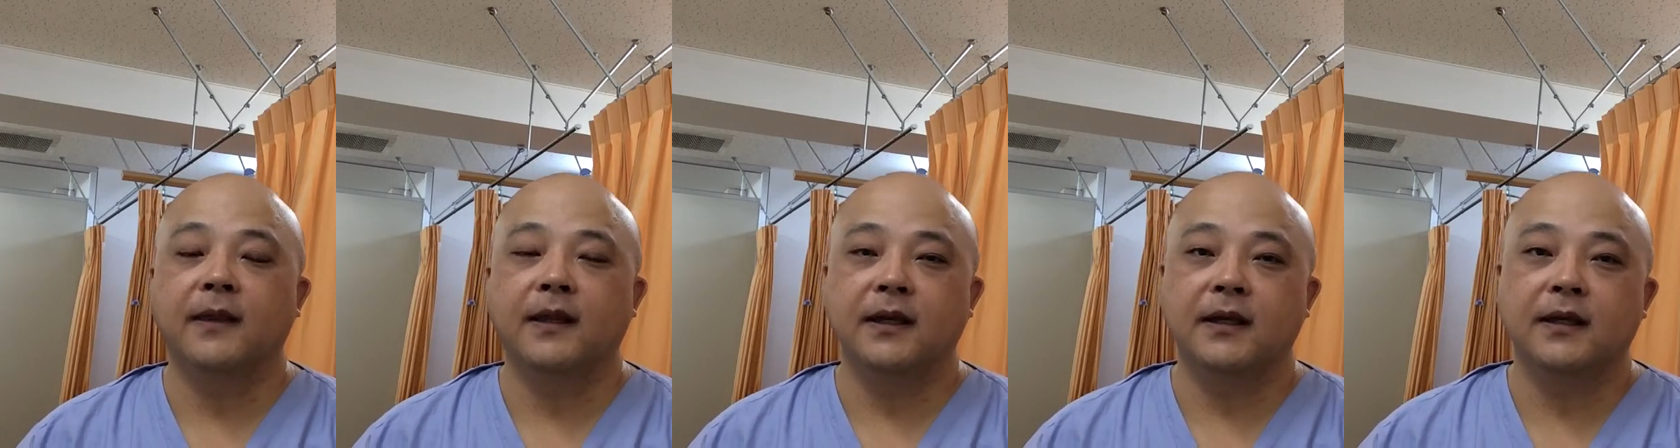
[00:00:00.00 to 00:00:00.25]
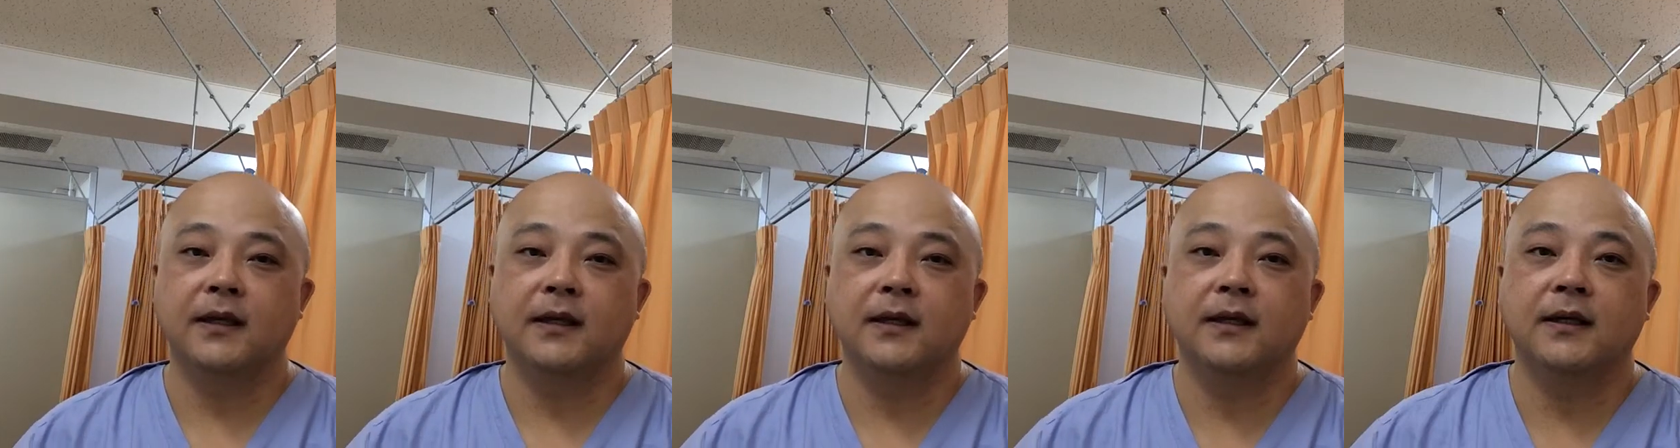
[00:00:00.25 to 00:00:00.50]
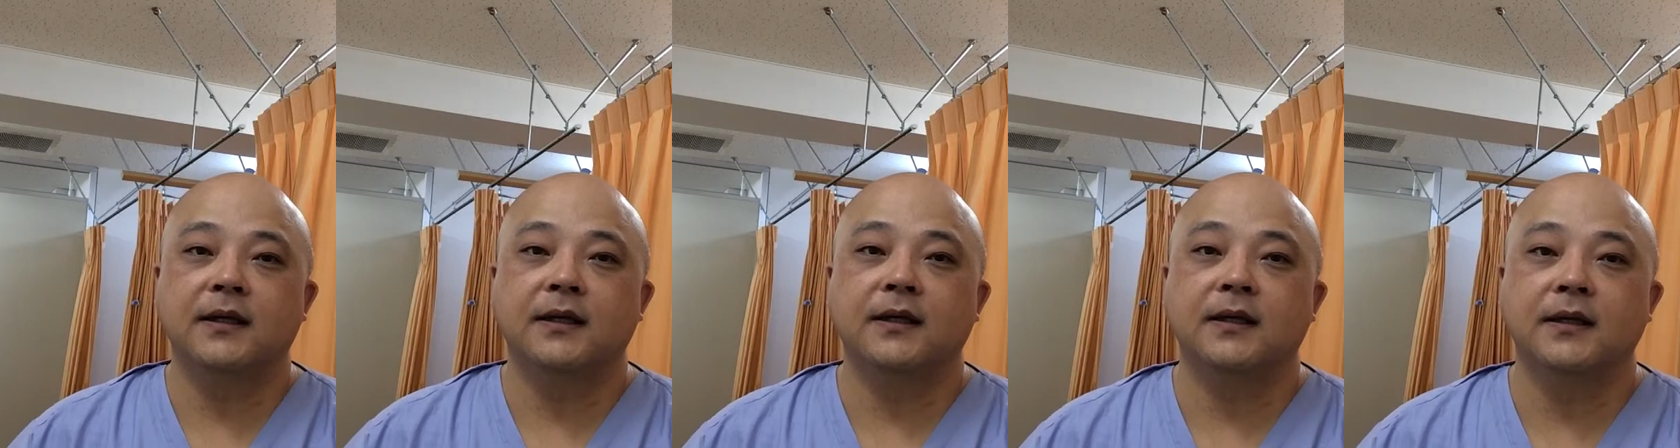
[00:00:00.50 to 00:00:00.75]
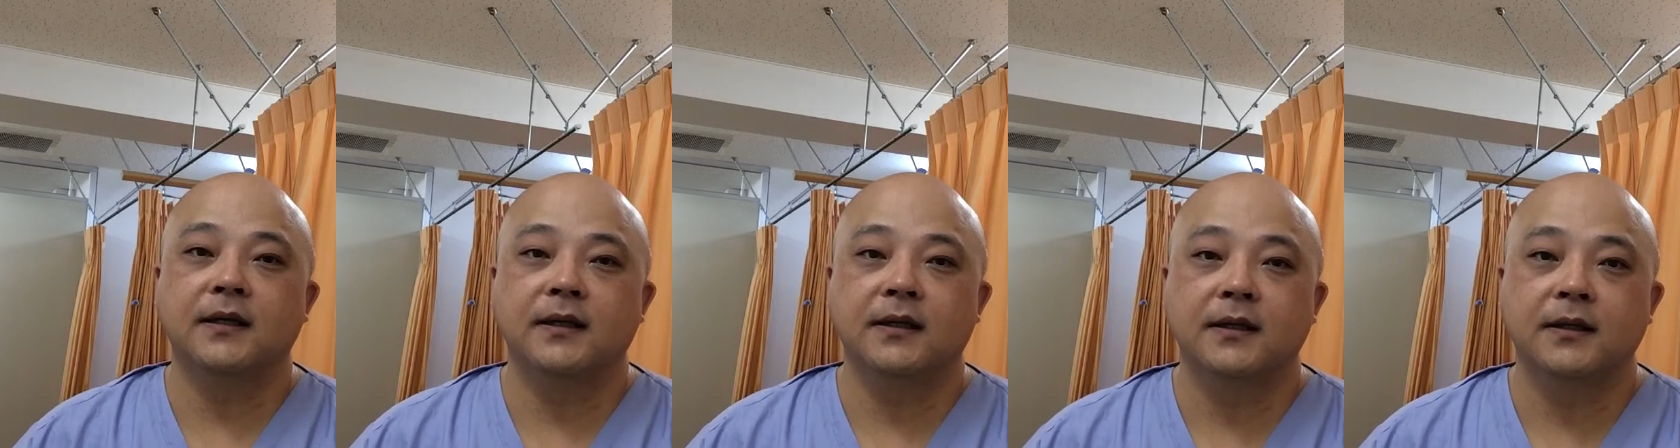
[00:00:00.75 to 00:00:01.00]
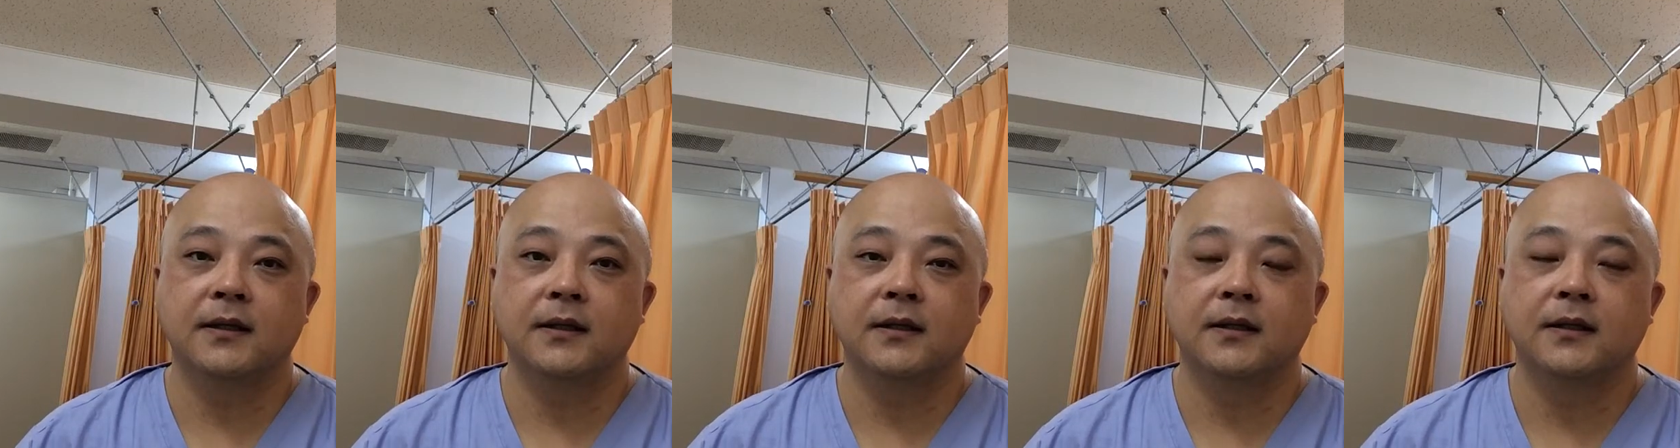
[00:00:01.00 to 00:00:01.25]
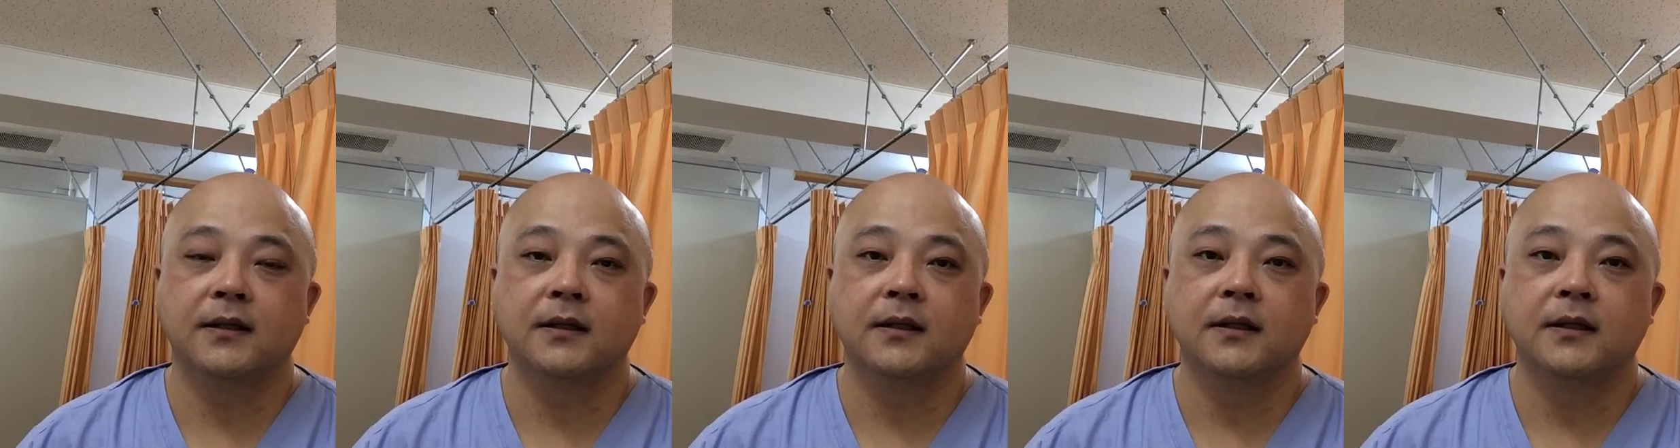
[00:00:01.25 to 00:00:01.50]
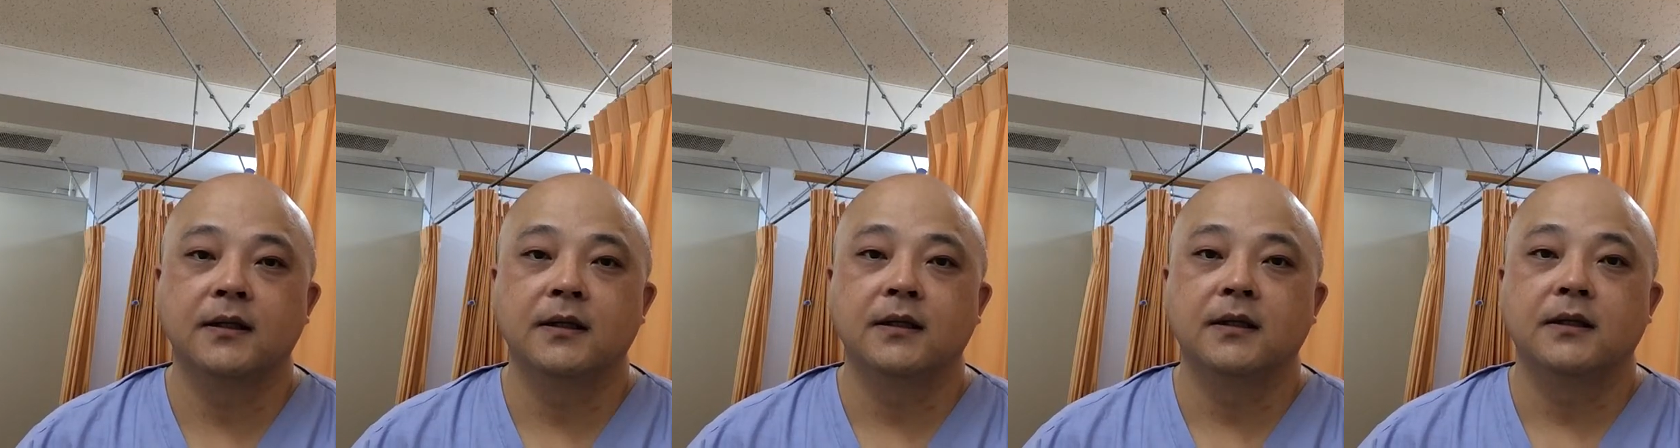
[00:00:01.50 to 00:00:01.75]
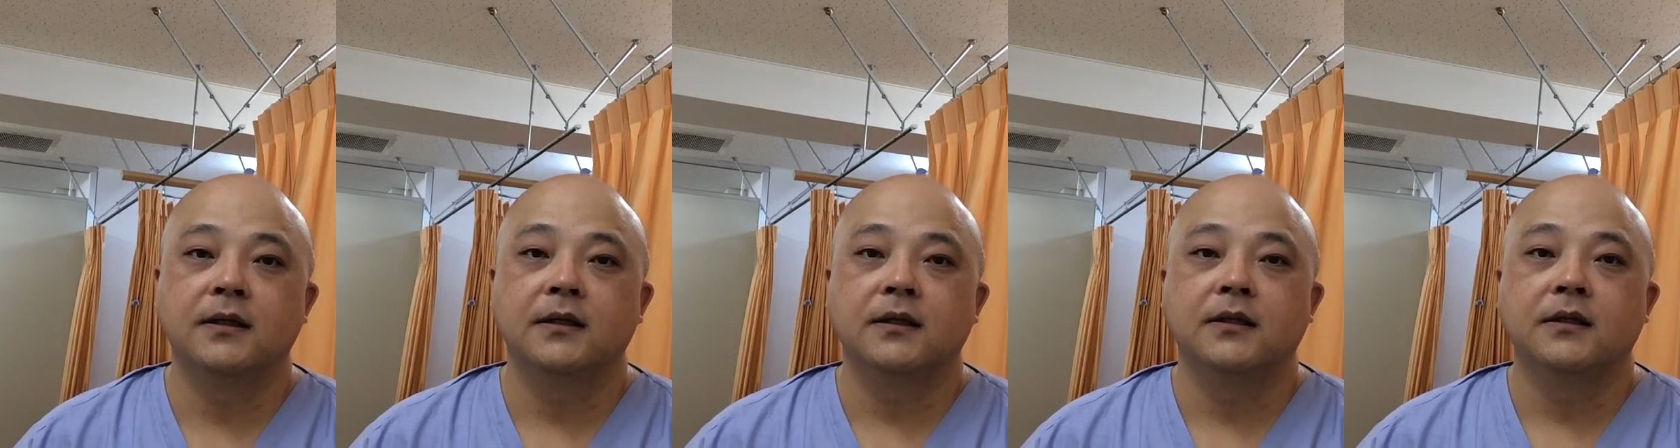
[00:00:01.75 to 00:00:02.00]

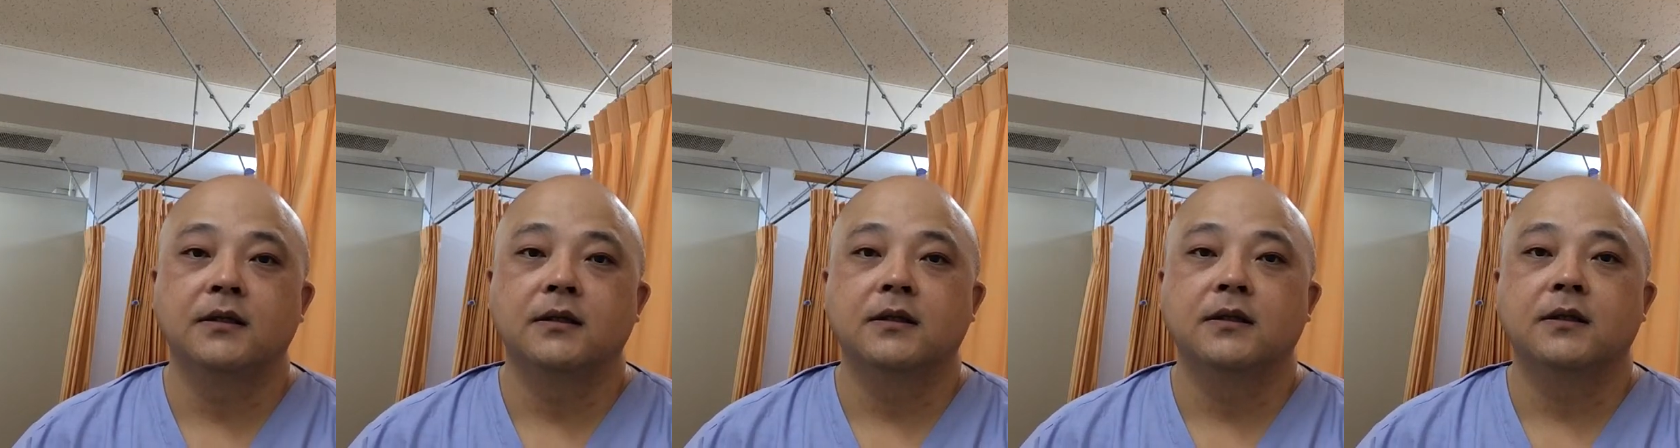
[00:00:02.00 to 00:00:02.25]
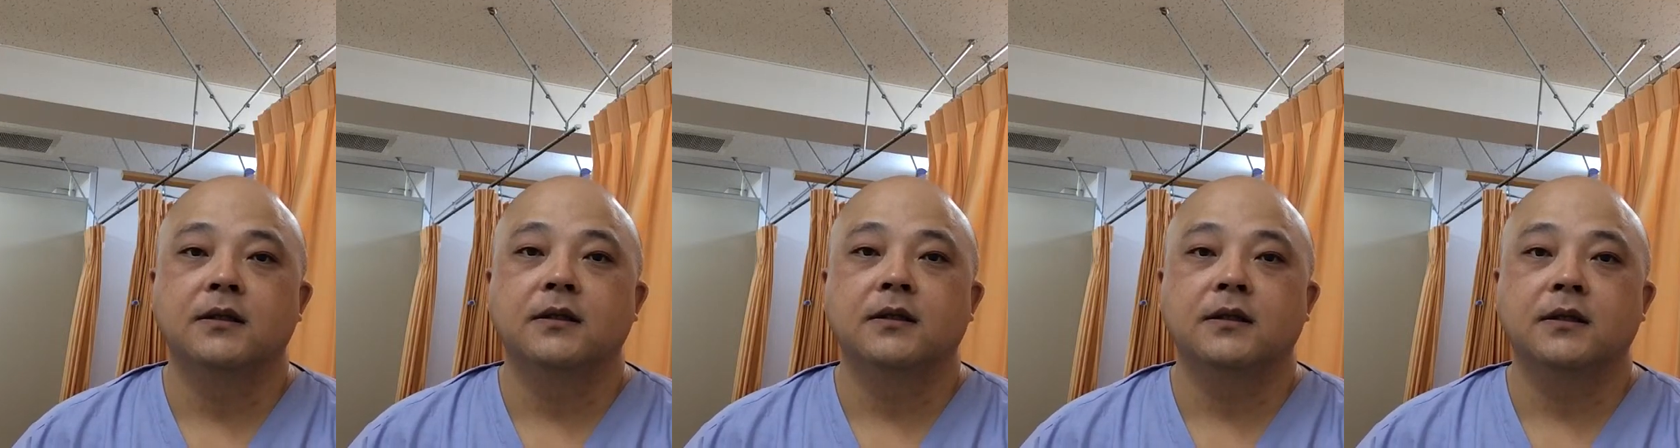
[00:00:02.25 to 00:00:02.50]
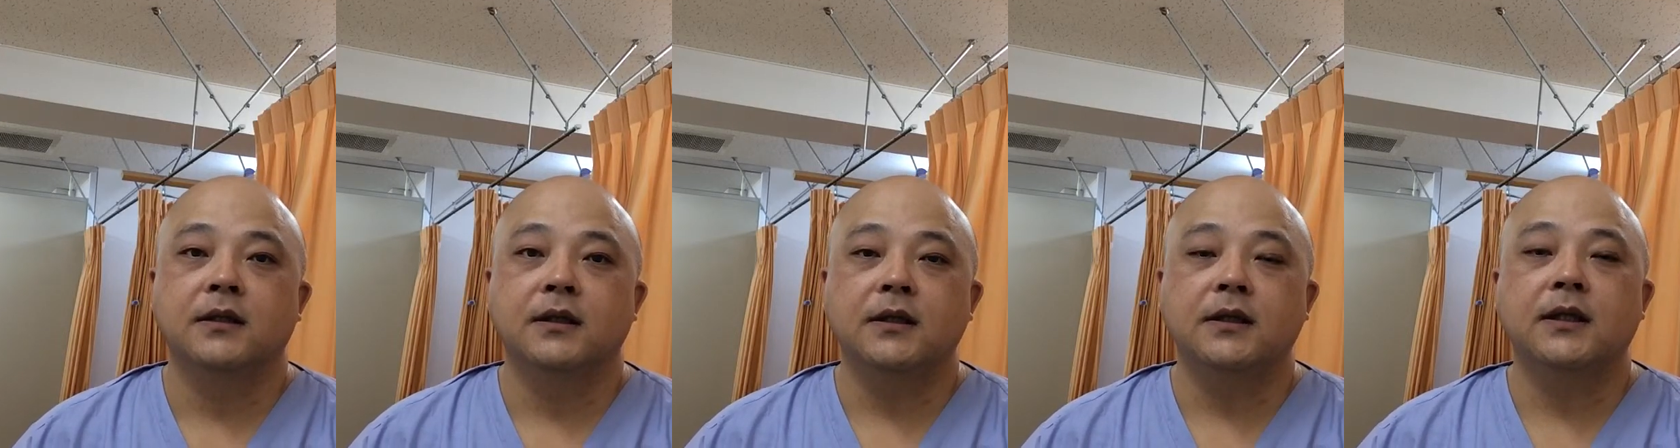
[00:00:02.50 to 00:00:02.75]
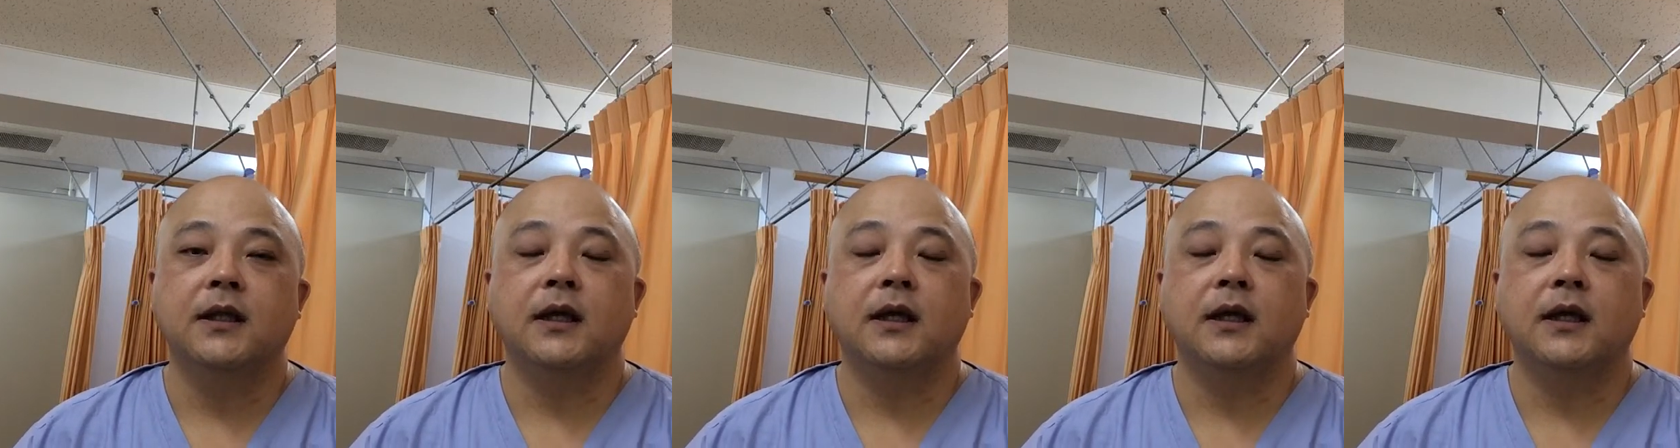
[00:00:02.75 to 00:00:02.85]
えー、